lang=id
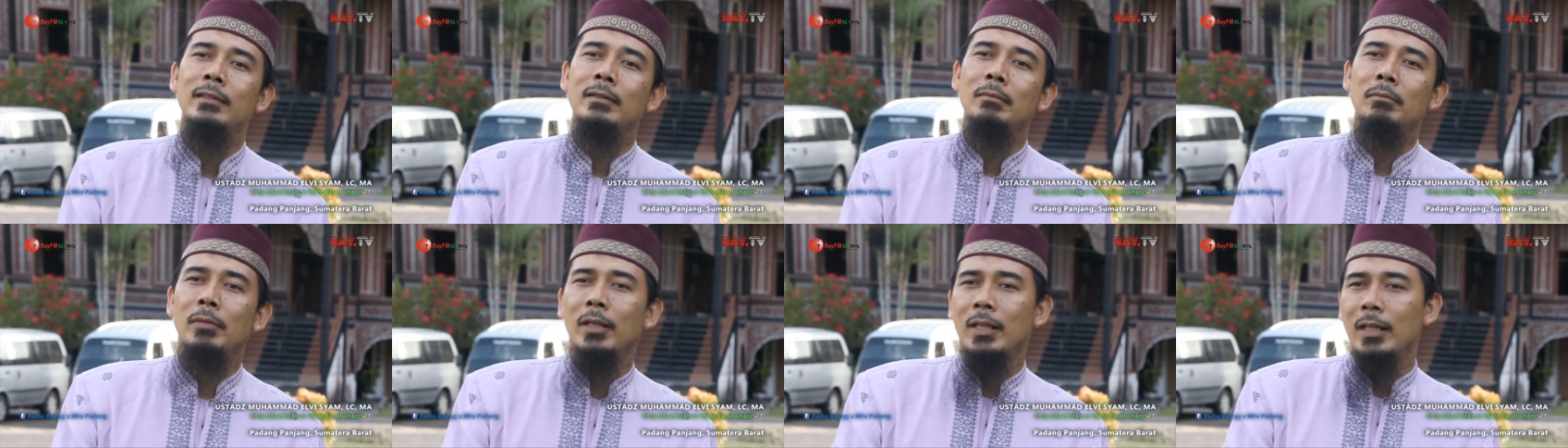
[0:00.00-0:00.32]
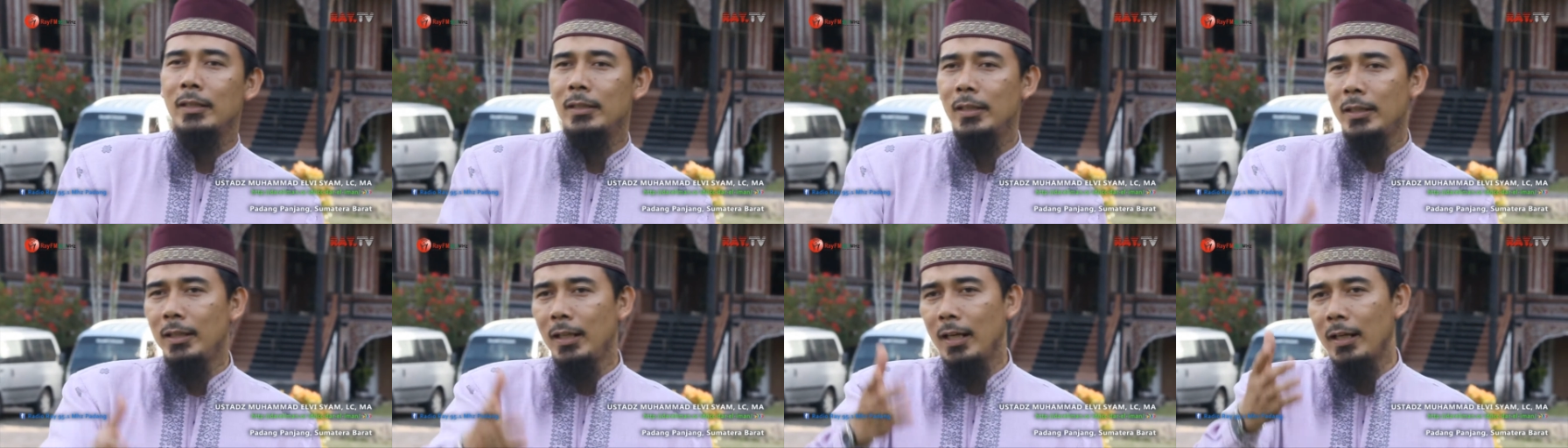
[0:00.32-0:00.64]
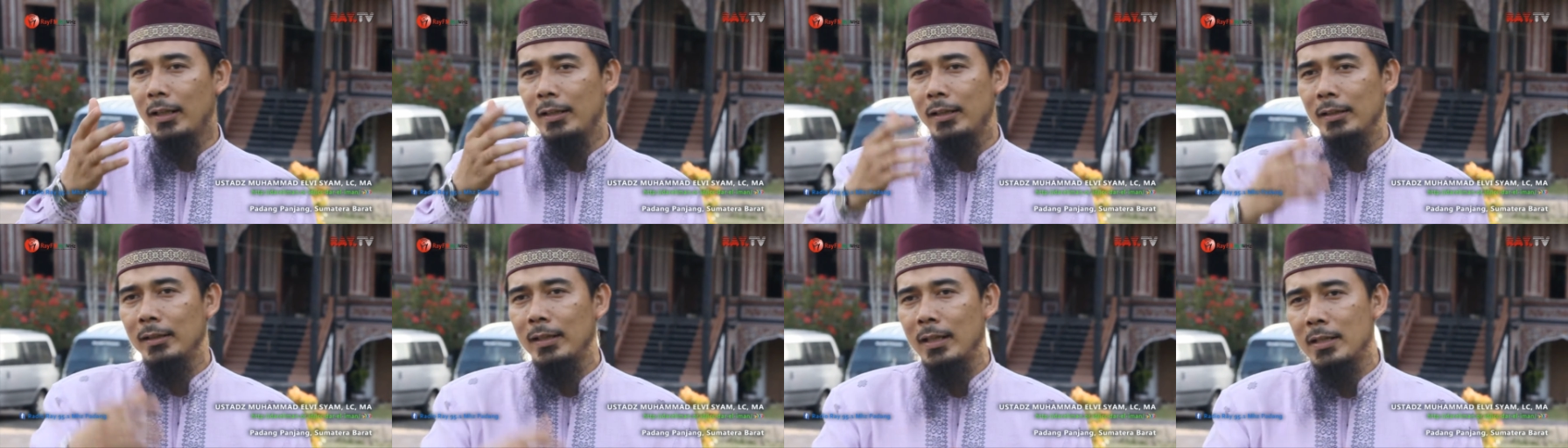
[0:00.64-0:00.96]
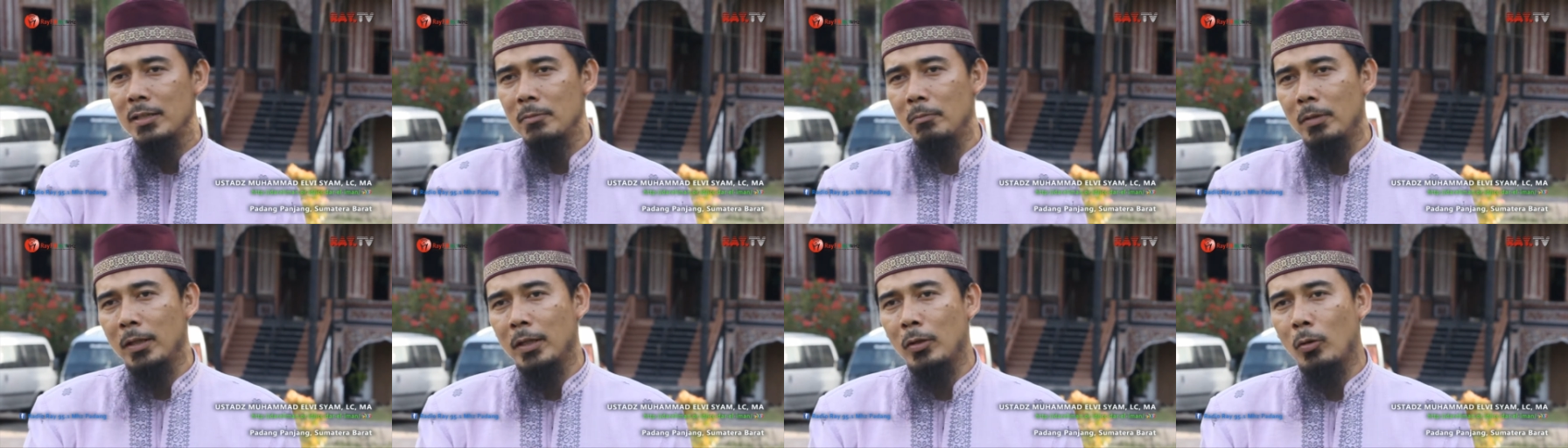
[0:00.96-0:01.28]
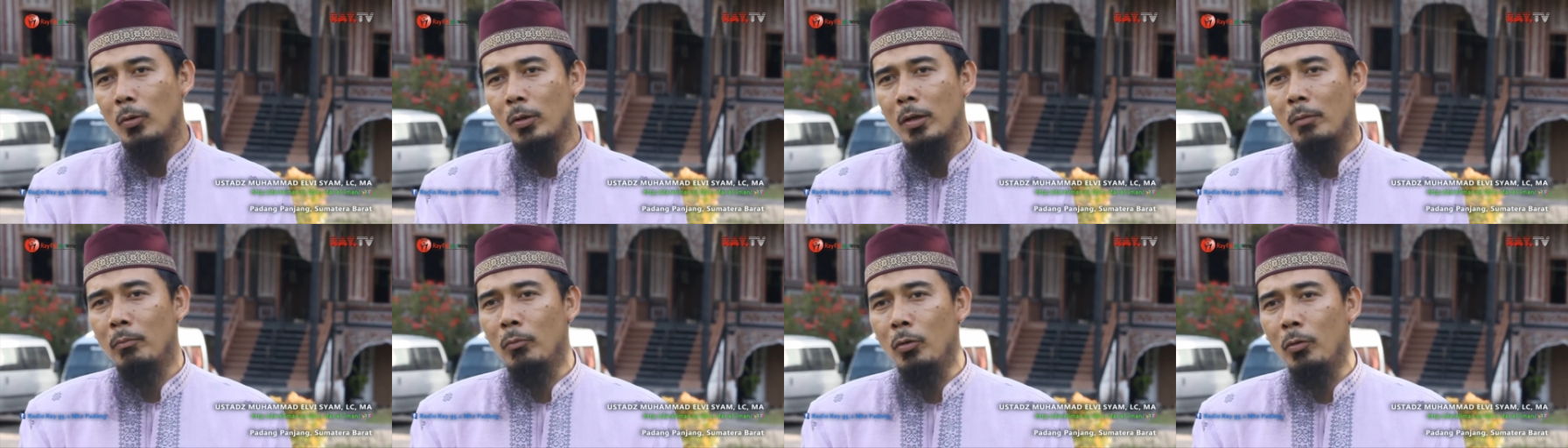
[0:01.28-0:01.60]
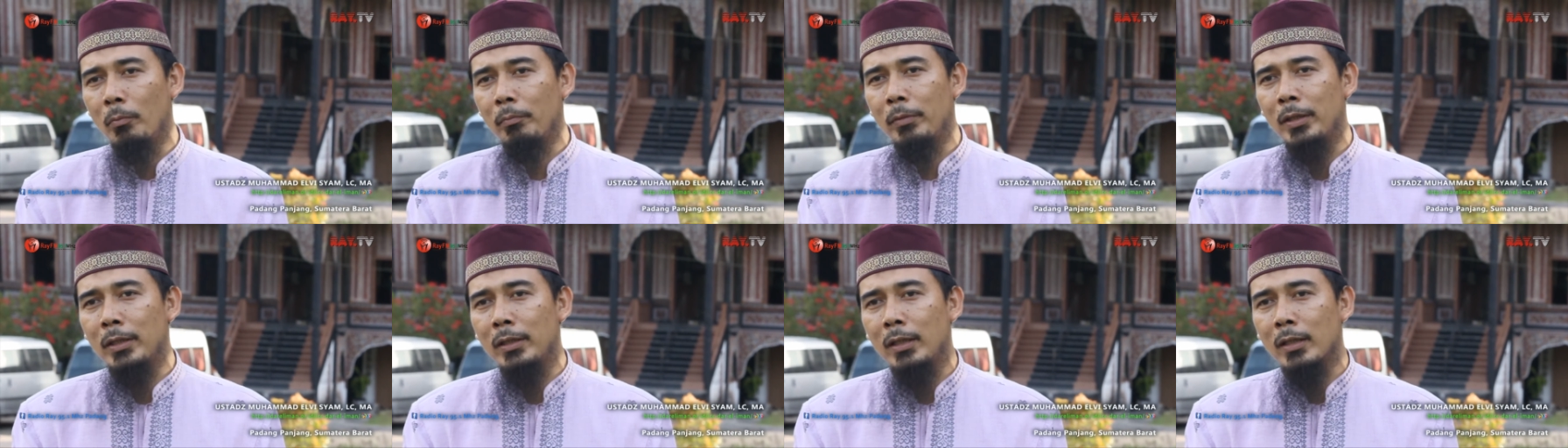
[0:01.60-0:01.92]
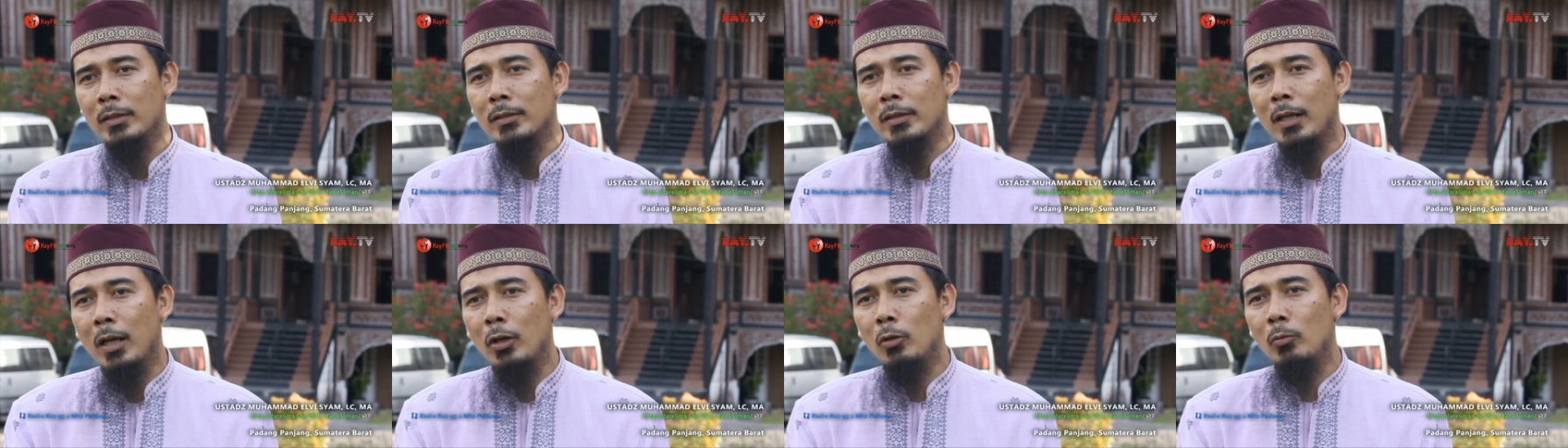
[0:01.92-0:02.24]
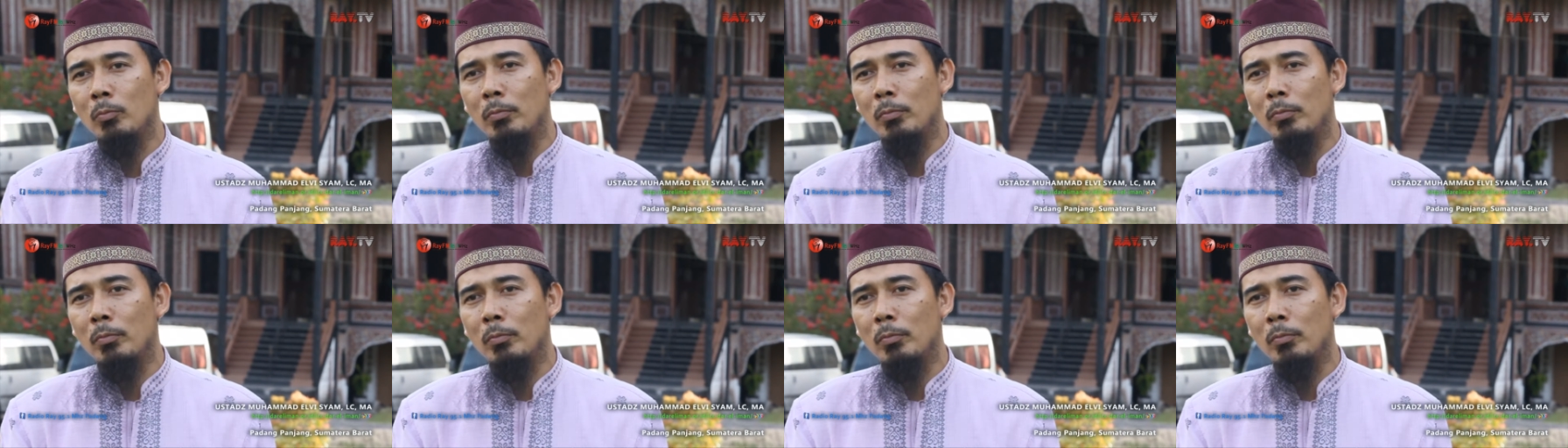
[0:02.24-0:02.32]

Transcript: Maka jadilah kita sebagai orang mukmin yang selalu